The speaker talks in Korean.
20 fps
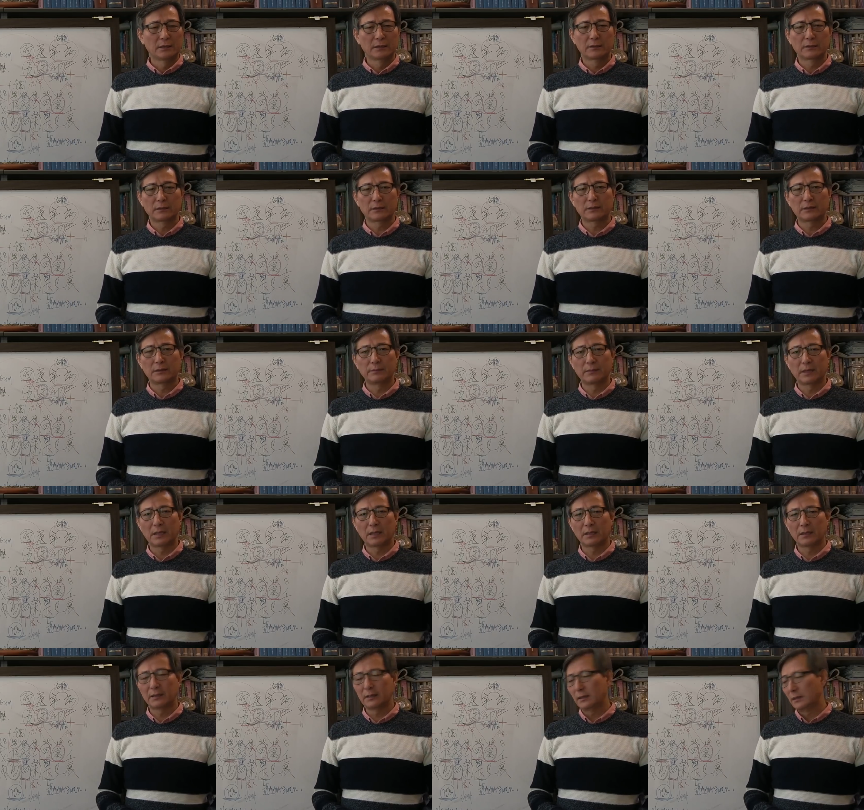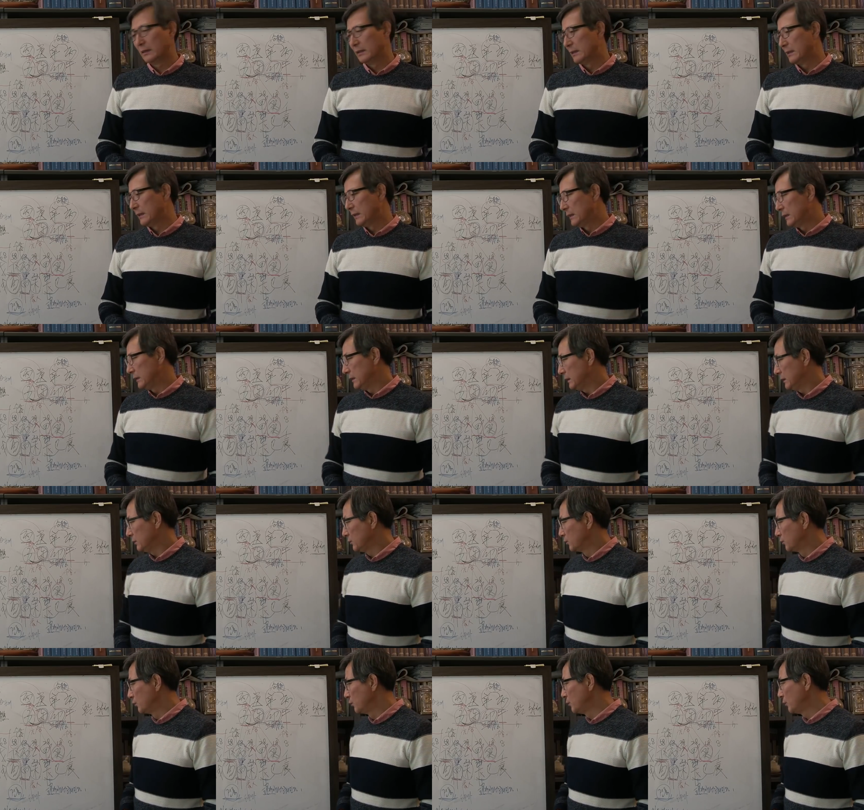그렇지만 이
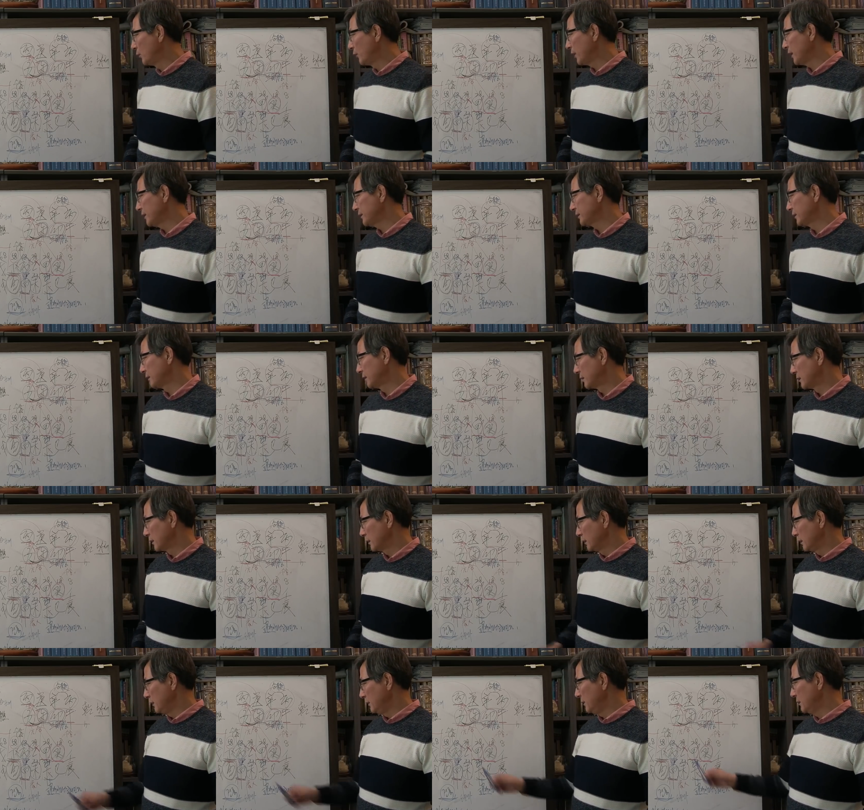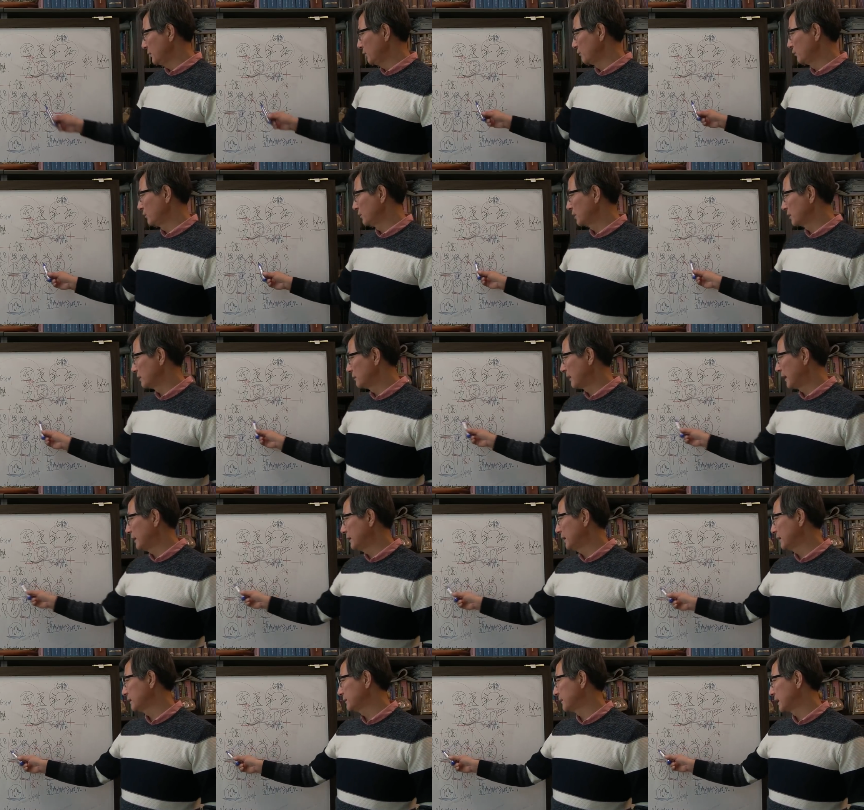울로에서 이런 운동을
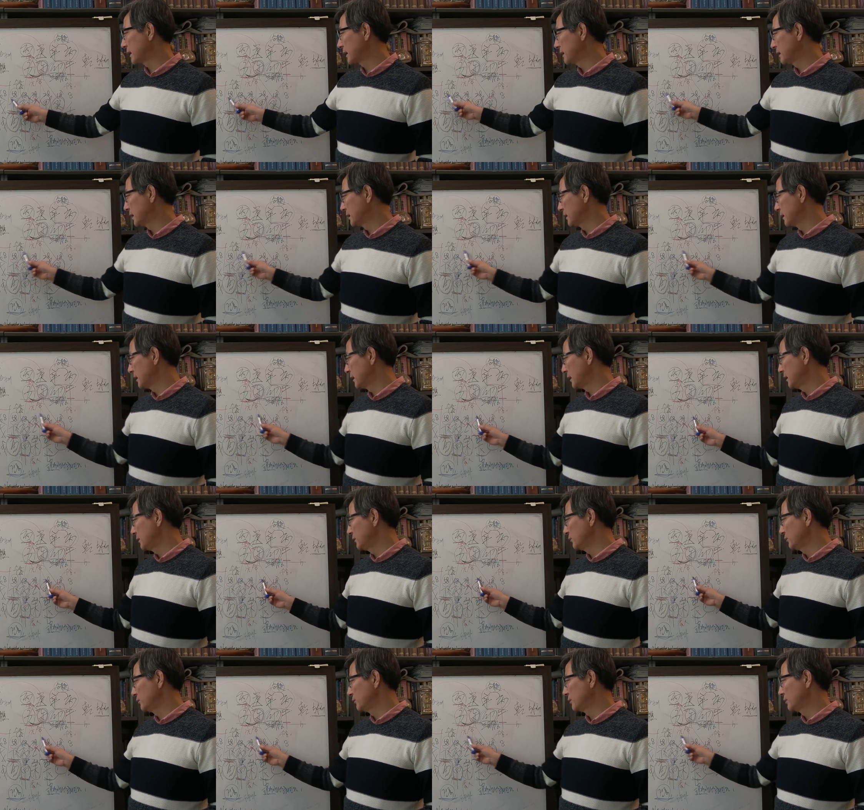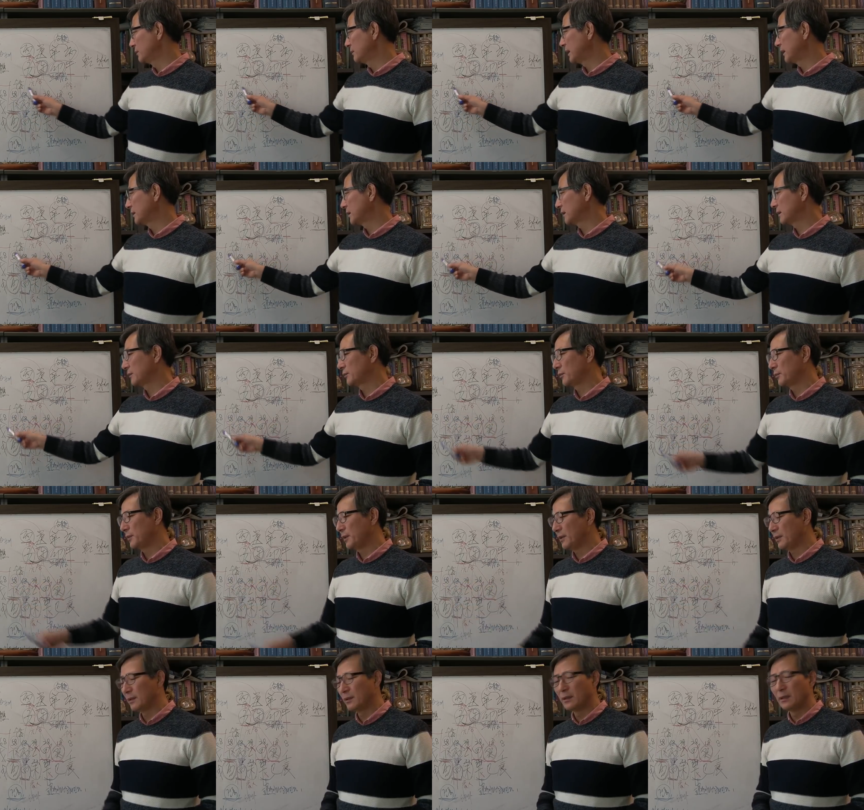만나지 말아야 되는데 이런 운동을 만나다
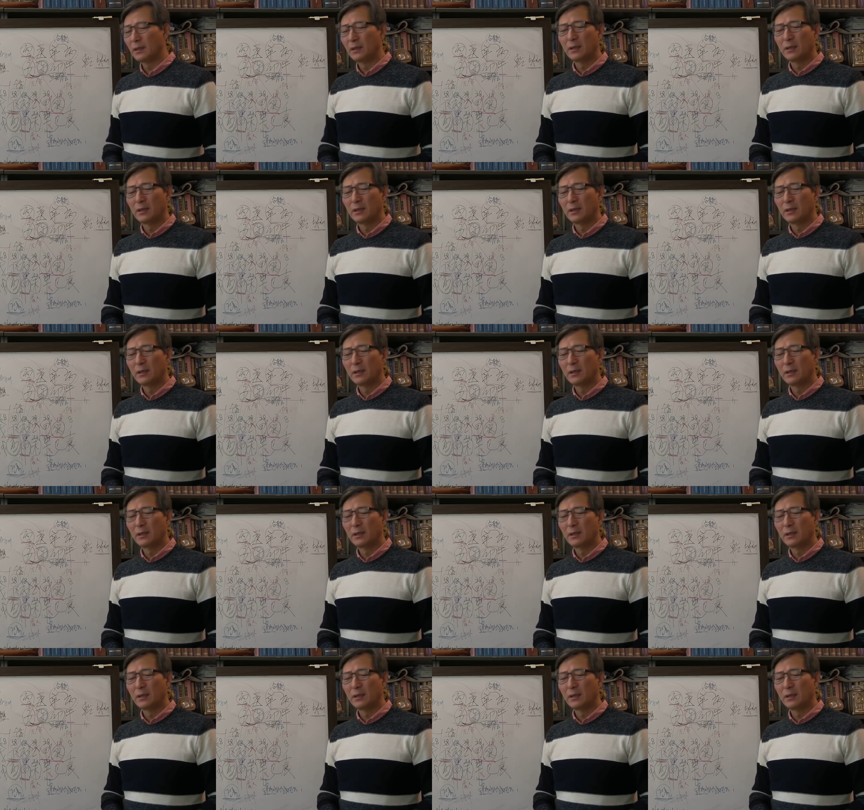보면